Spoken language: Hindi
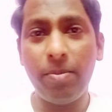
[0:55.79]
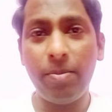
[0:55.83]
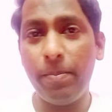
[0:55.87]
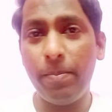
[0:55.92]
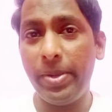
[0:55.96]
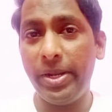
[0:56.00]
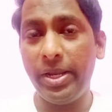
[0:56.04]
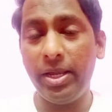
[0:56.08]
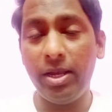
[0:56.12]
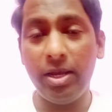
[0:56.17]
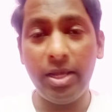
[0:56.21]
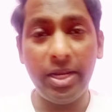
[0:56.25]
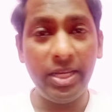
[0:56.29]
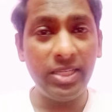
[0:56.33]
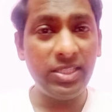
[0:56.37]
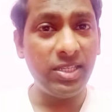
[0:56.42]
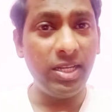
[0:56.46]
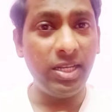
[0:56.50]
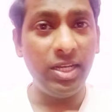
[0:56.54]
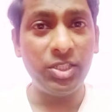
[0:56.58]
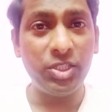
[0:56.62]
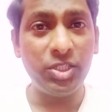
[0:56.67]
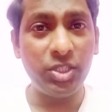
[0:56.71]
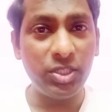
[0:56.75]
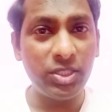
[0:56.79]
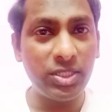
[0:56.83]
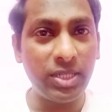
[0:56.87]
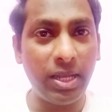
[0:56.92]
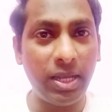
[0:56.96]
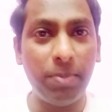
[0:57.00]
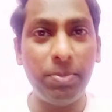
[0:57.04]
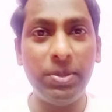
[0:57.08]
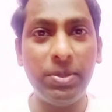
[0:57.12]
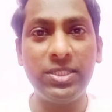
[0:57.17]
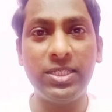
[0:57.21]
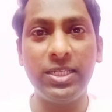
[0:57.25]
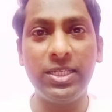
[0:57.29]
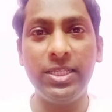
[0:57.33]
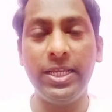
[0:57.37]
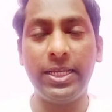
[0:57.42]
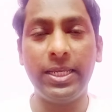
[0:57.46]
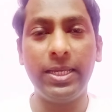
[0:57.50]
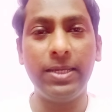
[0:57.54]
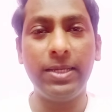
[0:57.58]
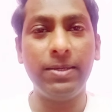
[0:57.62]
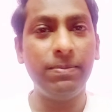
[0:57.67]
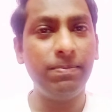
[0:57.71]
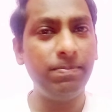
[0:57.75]
मैंने हर एक सिलेक्शन सामने से
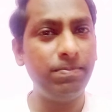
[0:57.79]
देखे